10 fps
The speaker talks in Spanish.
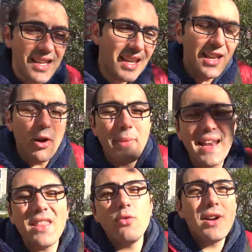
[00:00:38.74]
y lo
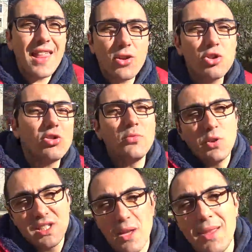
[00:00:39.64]
maleducados
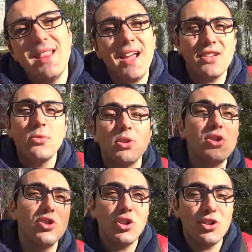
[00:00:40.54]
supuestamente que somos
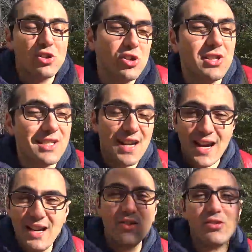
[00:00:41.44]
nosotros los
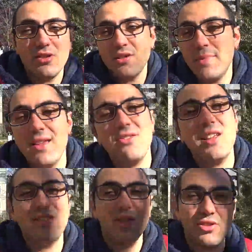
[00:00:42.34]
extranjeros, los
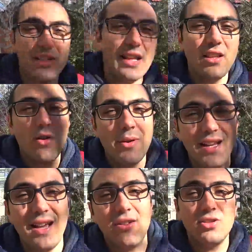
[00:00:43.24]
españoles o los
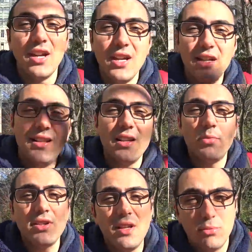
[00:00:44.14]
latinoamericanos.
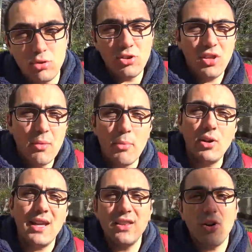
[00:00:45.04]
Después de mucho tiempo
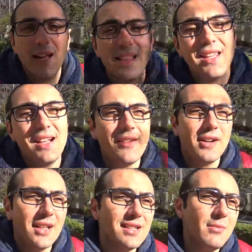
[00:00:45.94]
guiando gente, la
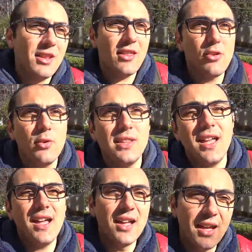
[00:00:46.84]
verdad es que me he dado cuenta